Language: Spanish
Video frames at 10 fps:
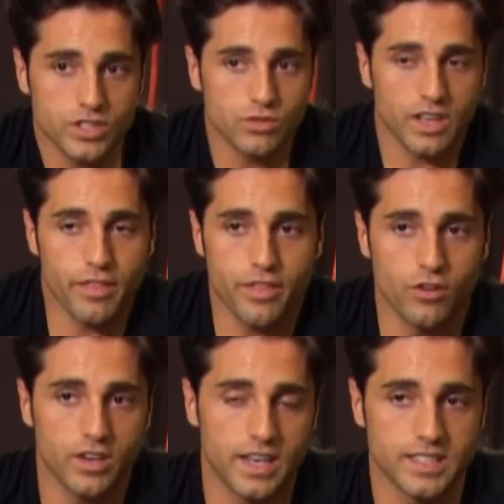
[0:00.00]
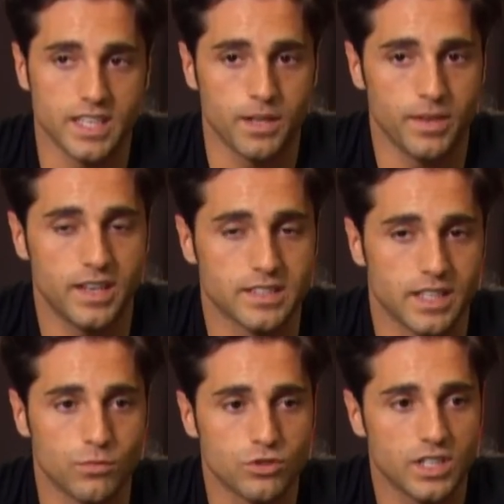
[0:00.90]
es una canción que le escribí, letra
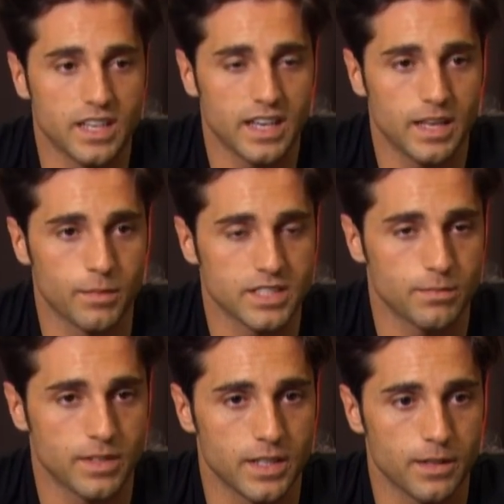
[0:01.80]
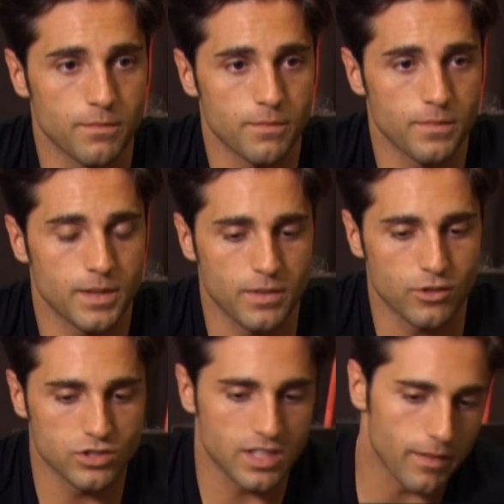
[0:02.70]
y música. Además me, me, me
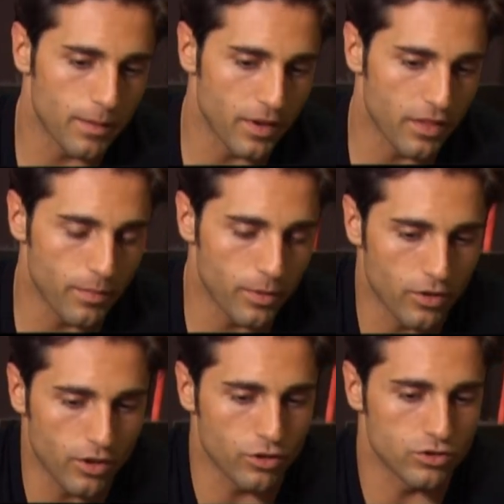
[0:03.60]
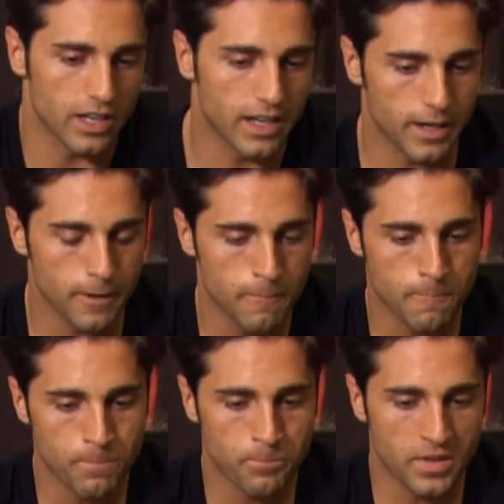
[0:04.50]
costaba al principio, ¿no? Encontrar
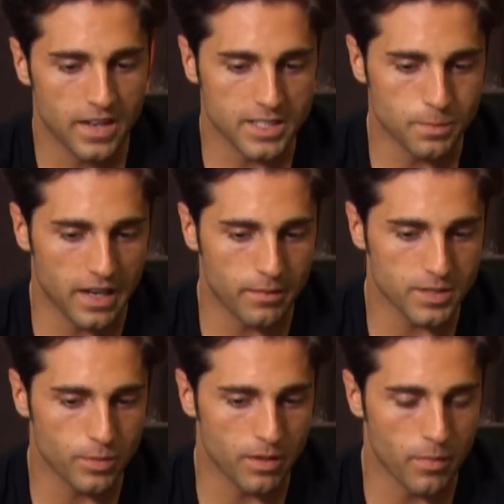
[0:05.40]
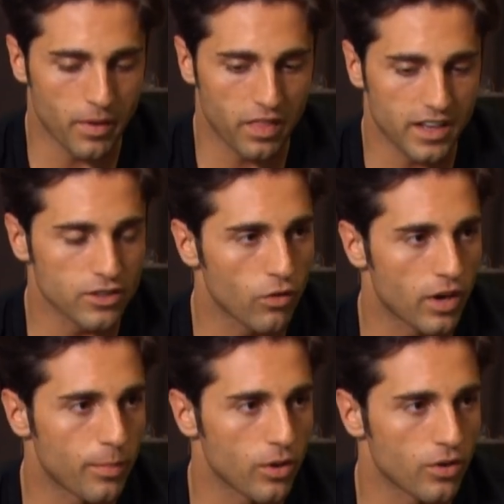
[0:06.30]
las palabras porque me parecía que todo
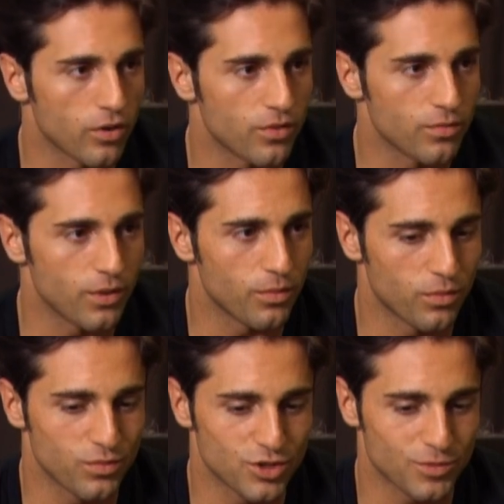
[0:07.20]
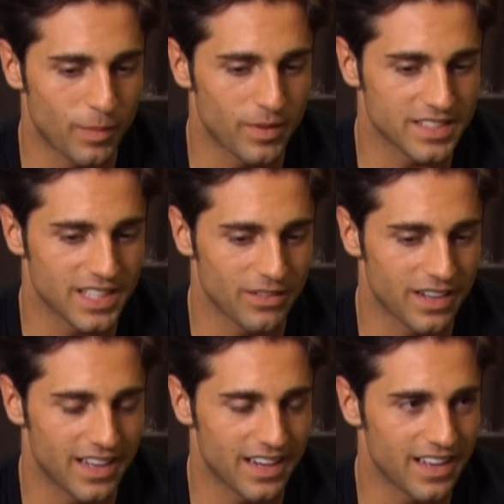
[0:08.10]
era poco, ¿no? Hubo muchos papeles que iban
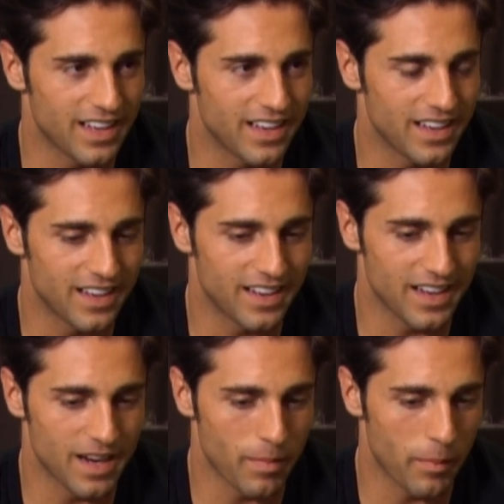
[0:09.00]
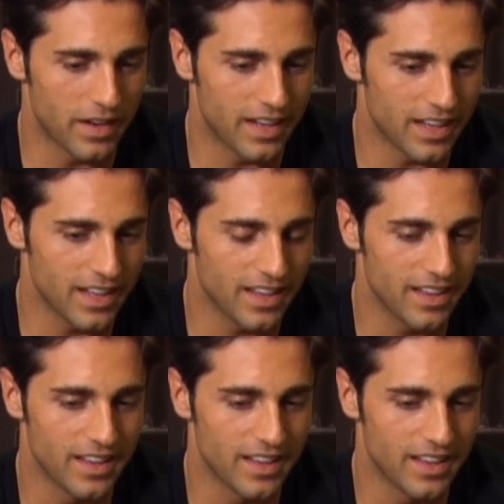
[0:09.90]
a la, papelera y,